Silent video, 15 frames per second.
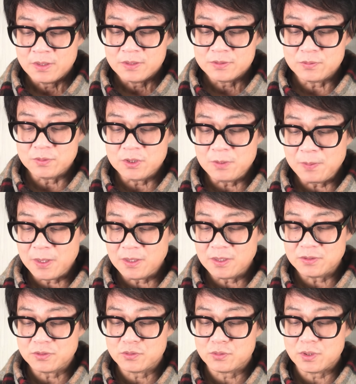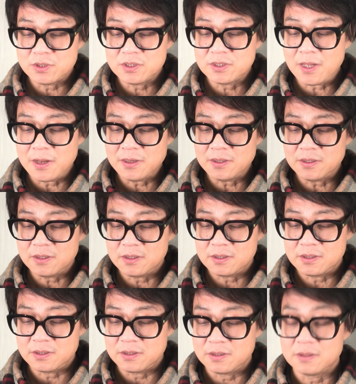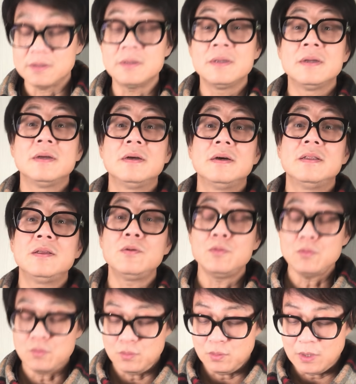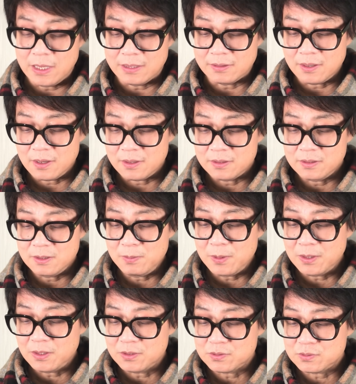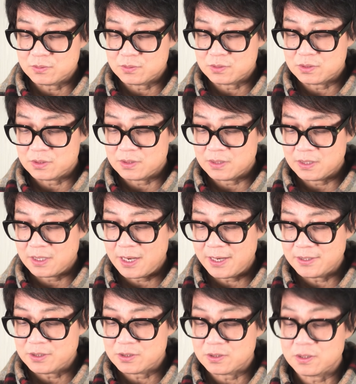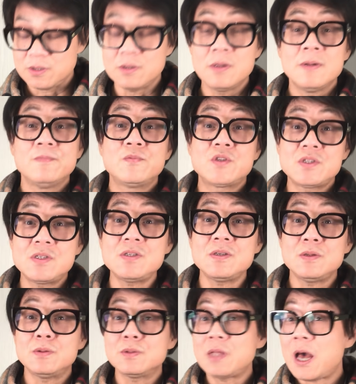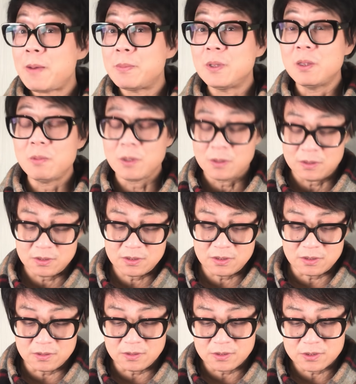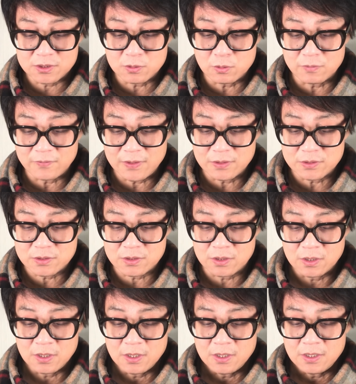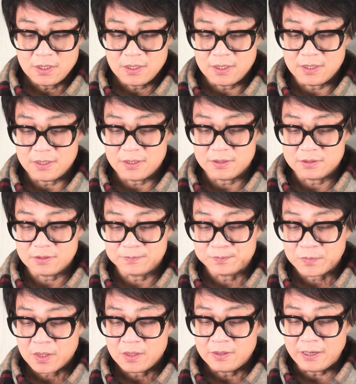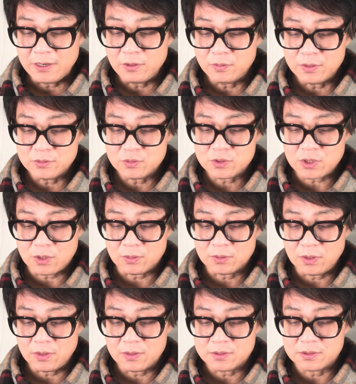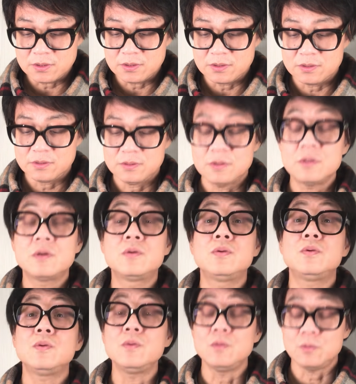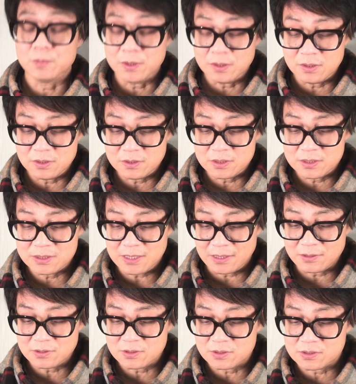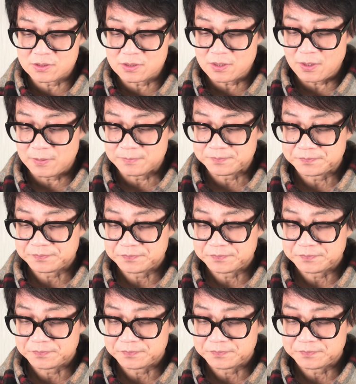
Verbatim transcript: 就一边呢就学习当地的这个那种语言呐，一边呢就是那开始呢记录他们那边那些人的生活方式。啊，然后呢，就找到了这个库鲁病的一些详细的资料